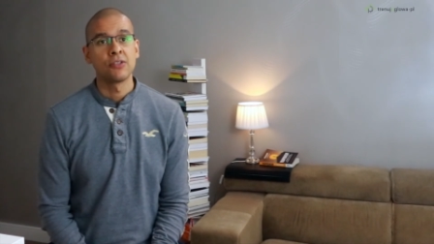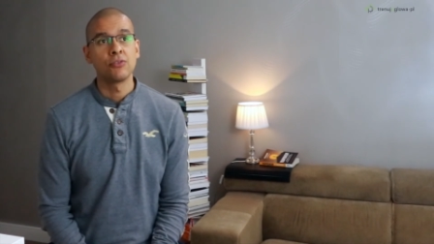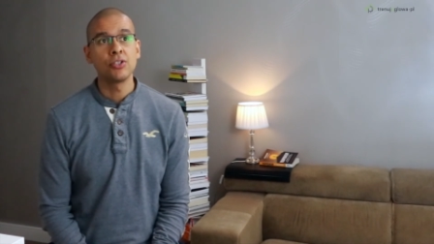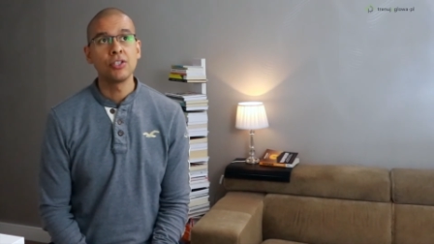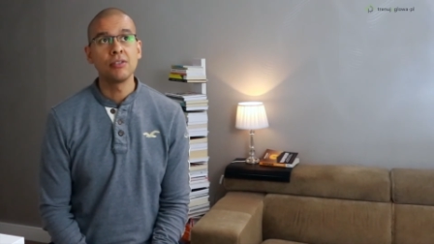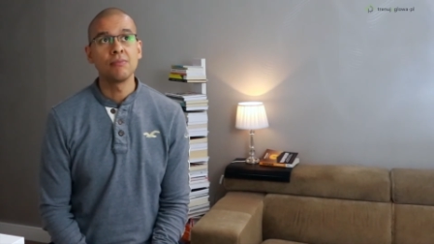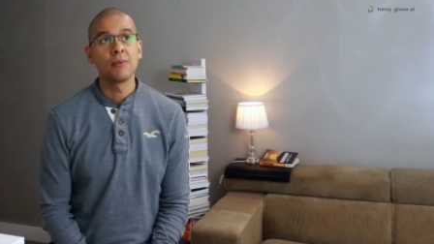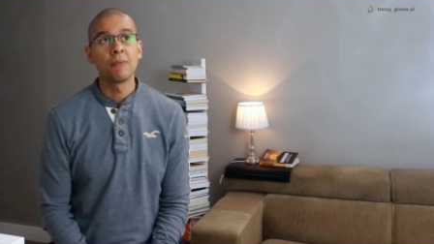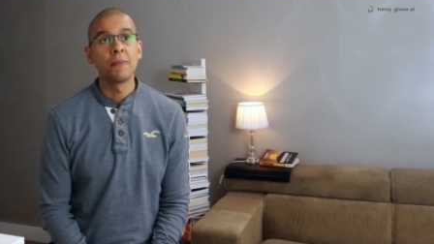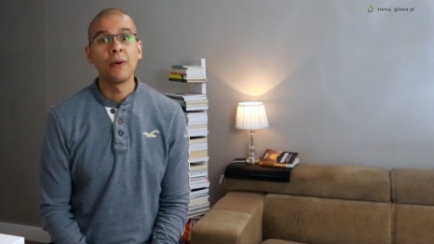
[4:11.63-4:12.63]
No i
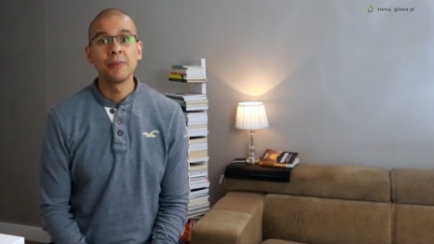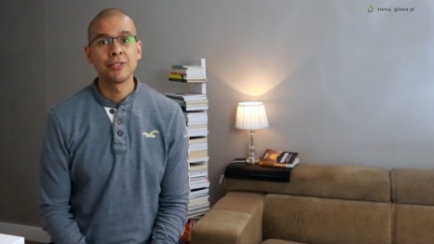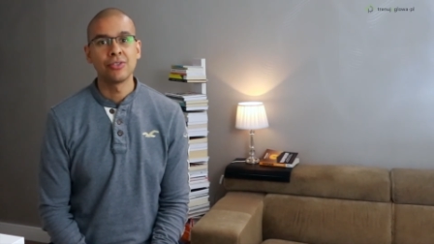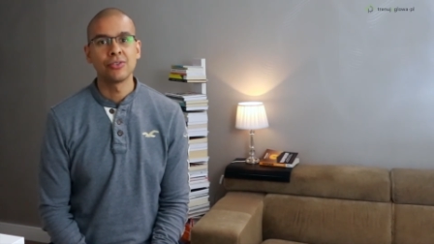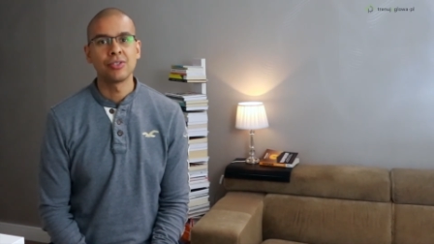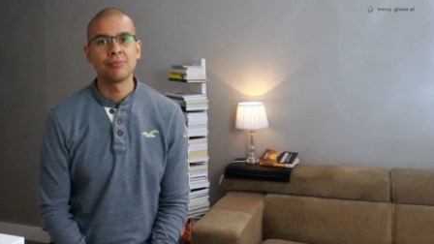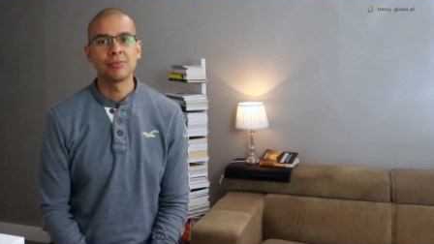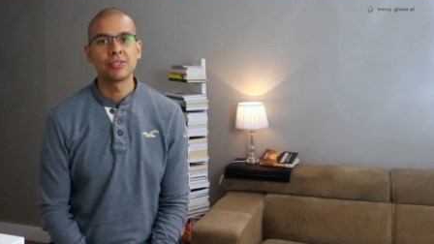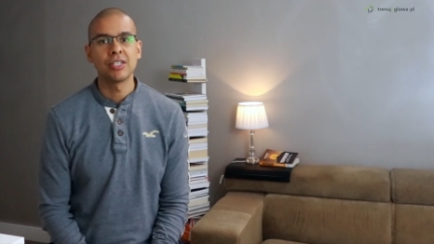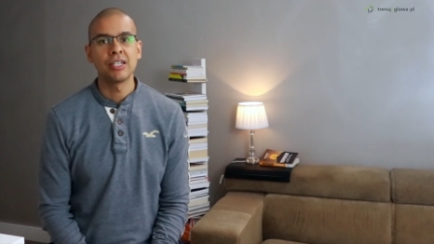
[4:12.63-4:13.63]
pomyśl o
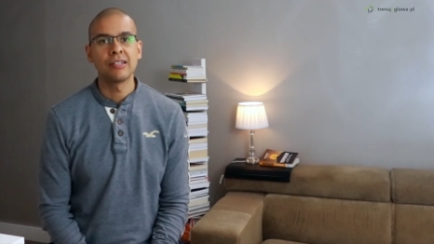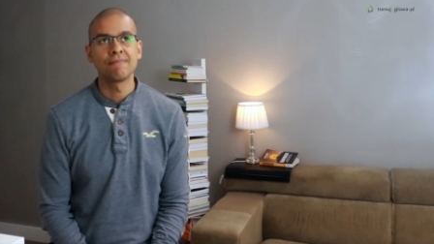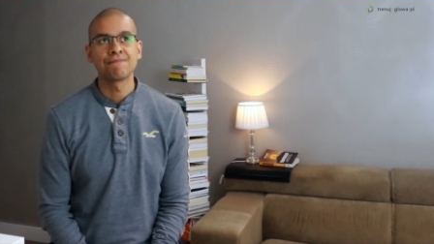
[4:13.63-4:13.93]
tym, że